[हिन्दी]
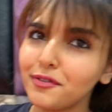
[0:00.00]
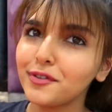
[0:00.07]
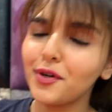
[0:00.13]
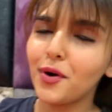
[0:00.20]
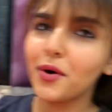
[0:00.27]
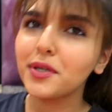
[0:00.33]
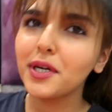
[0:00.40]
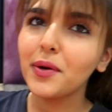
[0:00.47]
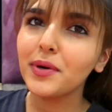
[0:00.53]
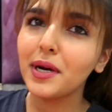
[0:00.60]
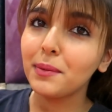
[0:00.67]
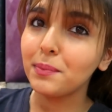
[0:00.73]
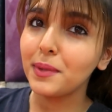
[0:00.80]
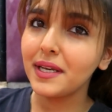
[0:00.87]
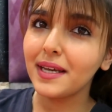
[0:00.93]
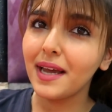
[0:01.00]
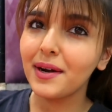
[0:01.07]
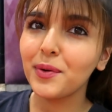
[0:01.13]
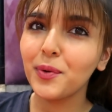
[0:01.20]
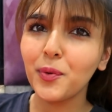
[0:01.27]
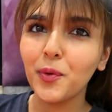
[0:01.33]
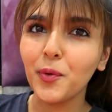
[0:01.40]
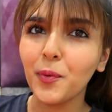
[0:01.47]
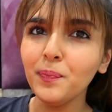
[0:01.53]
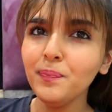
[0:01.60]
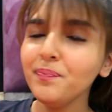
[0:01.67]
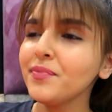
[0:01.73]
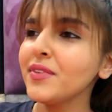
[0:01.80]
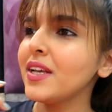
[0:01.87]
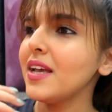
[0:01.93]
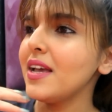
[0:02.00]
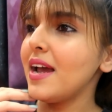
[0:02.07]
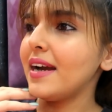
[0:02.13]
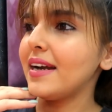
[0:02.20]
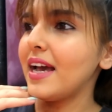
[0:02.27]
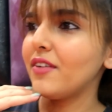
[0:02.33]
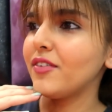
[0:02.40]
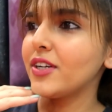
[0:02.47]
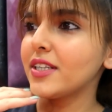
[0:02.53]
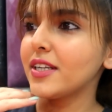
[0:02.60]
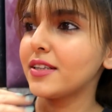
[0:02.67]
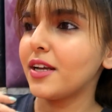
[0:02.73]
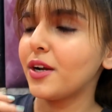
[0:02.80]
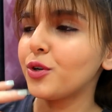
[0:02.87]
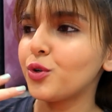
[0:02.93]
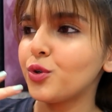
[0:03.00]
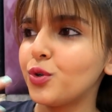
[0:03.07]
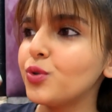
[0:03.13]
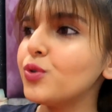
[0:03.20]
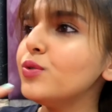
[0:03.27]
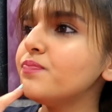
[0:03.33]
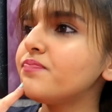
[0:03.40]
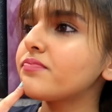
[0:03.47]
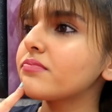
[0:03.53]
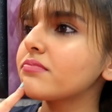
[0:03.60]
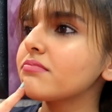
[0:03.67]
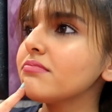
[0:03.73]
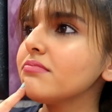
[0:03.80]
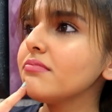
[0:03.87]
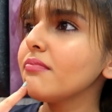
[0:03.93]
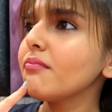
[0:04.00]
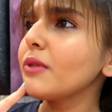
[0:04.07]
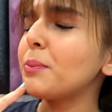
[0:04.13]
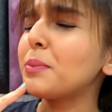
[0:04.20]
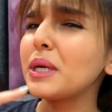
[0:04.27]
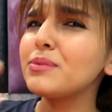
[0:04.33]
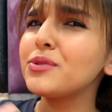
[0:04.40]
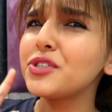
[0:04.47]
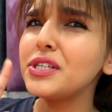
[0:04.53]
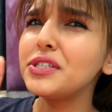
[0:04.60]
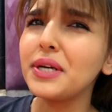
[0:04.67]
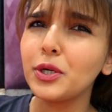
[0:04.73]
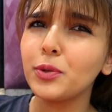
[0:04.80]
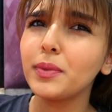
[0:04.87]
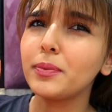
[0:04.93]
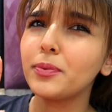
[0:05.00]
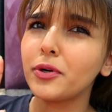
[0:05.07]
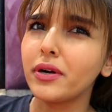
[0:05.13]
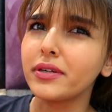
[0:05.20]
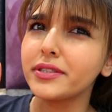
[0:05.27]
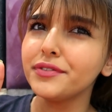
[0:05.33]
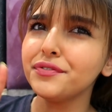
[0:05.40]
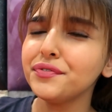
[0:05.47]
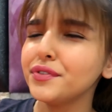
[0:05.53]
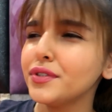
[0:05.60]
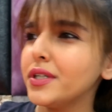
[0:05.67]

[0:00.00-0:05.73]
ऑफ लॉकडाउन एंड बींग एट होम एंड हैविंग नथिंग टू डू बट आई स्टिल ट्राइन बी प्रोडक्टिव